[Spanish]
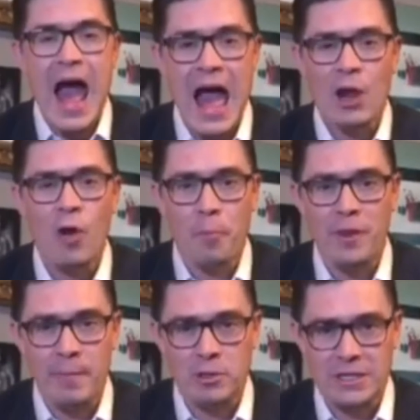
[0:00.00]
algo
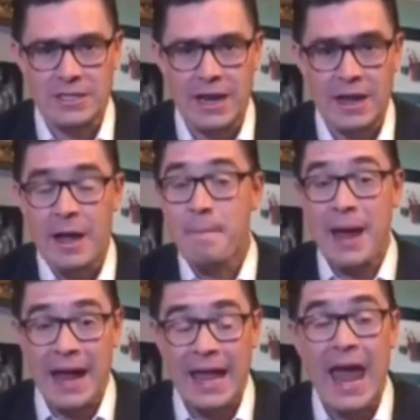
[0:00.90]
podemos hacer
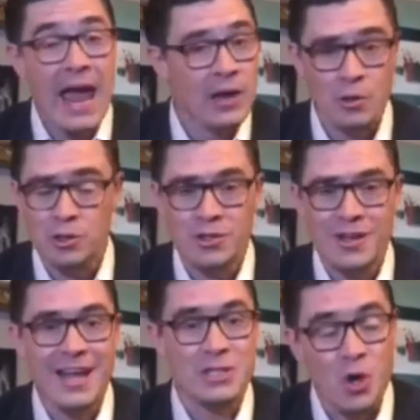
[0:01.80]
para que ellos,
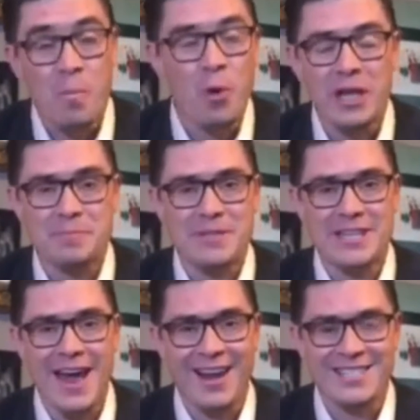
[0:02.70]
que son muy
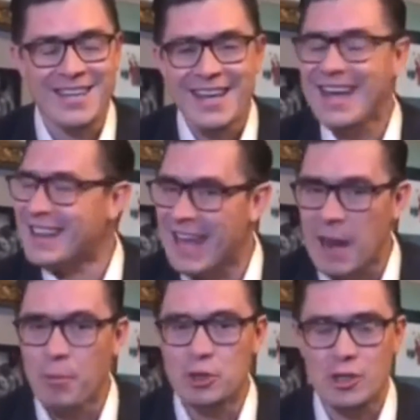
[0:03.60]
especiales y
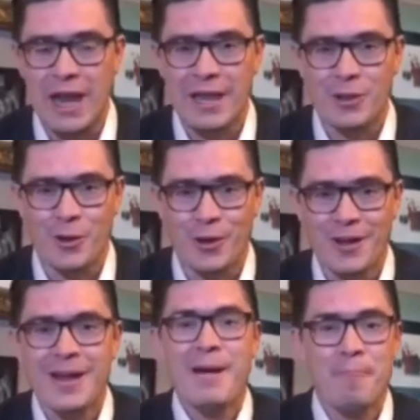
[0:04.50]
tienen mucho talento,